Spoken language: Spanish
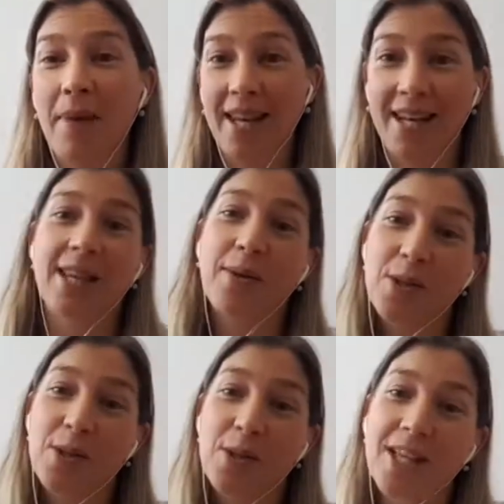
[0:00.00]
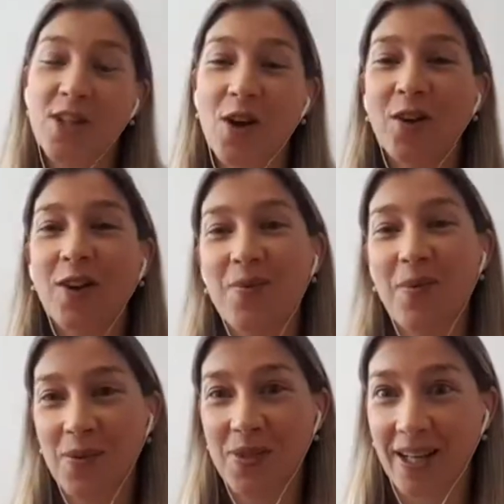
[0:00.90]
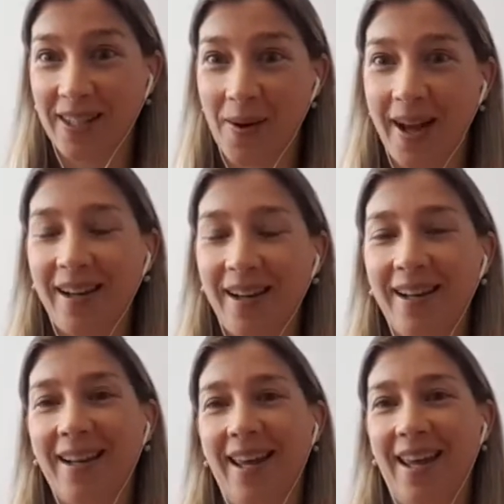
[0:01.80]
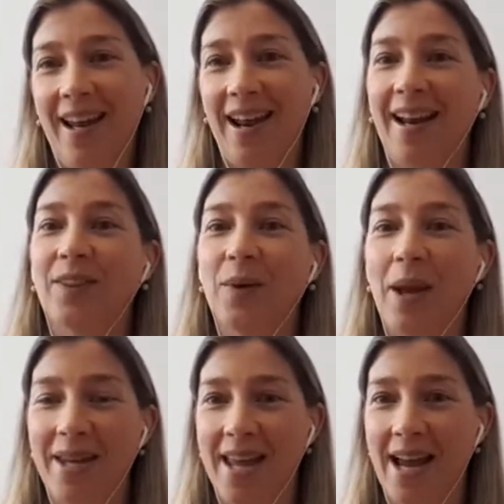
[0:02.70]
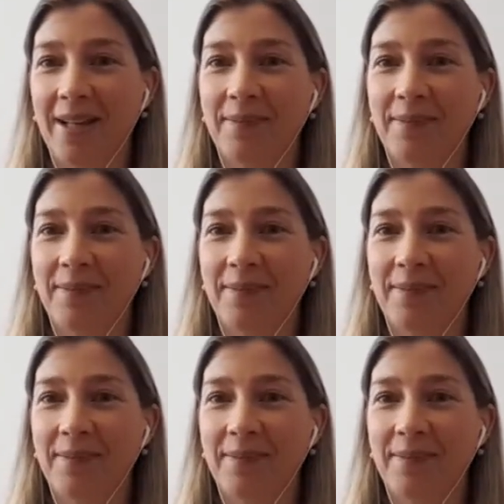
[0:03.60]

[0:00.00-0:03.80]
en esa visualización, vamos a activar la glándula pineal.